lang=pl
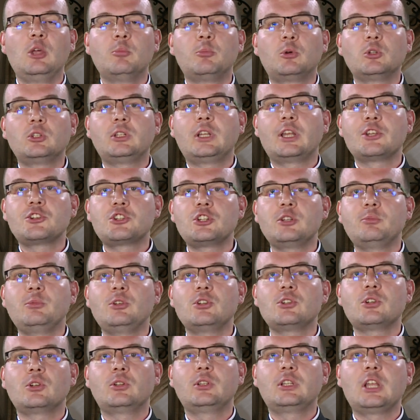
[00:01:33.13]
pod
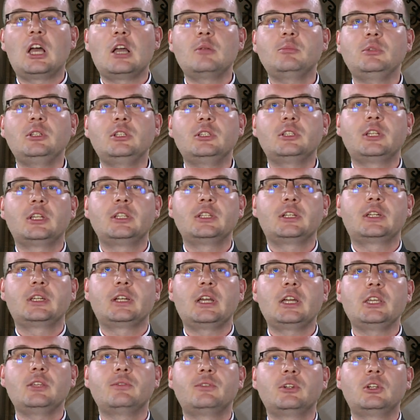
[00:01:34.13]
naszymi rządami ten
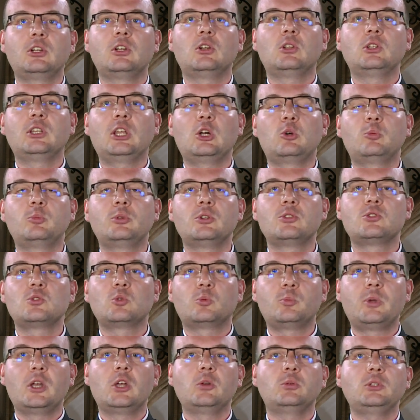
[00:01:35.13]
kraj wyglądałby
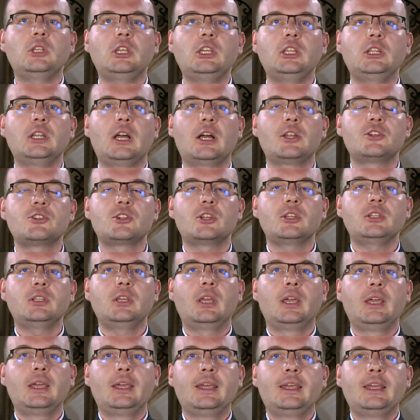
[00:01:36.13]
zupełnie inaczej.